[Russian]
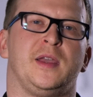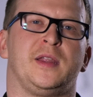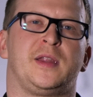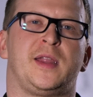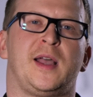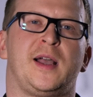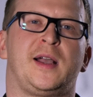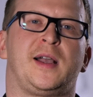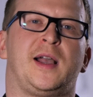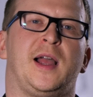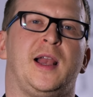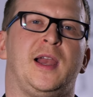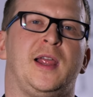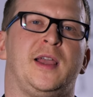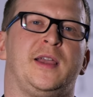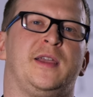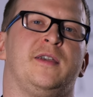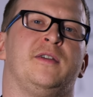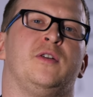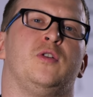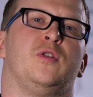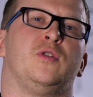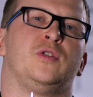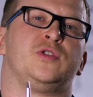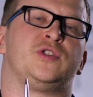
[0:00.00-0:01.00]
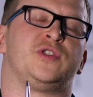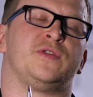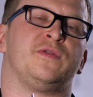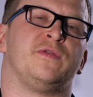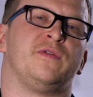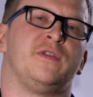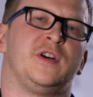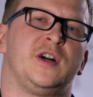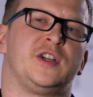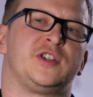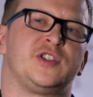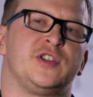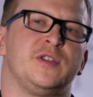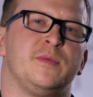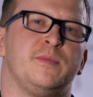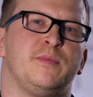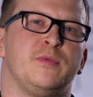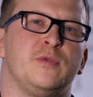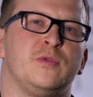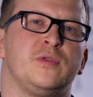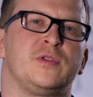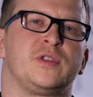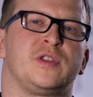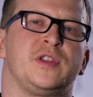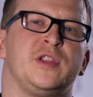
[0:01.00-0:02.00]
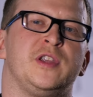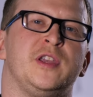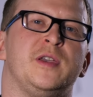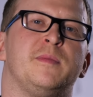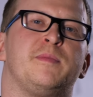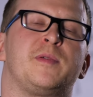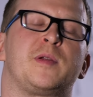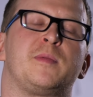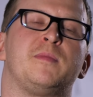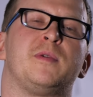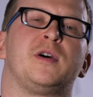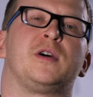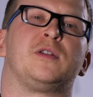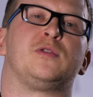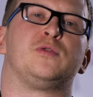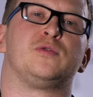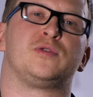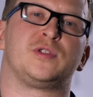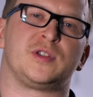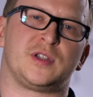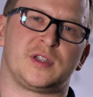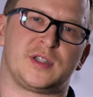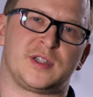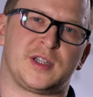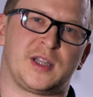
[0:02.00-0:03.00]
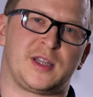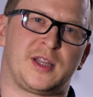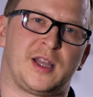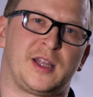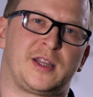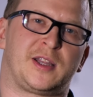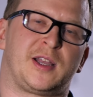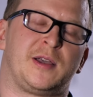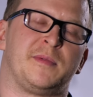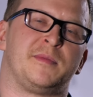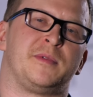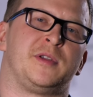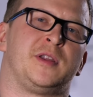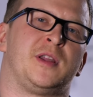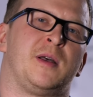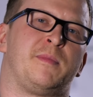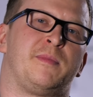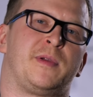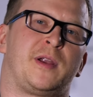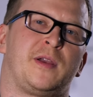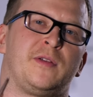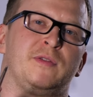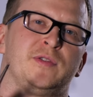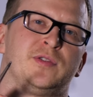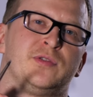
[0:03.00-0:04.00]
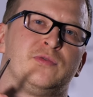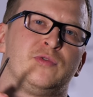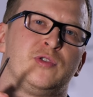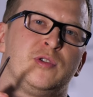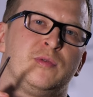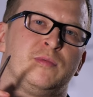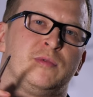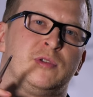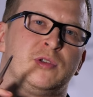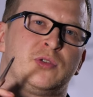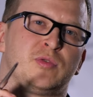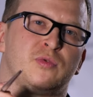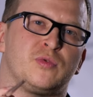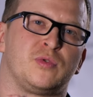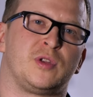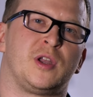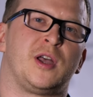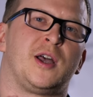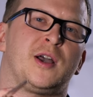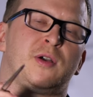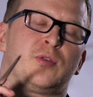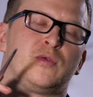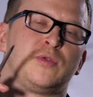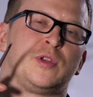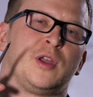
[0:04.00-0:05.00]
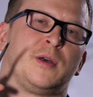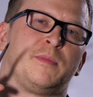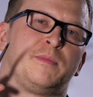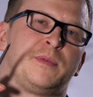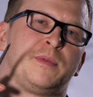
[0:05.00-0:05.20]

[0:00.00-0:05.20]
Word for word: Итак, коллеги, очень важный пункт не промахнуться с задатком и направить его именно туда, куда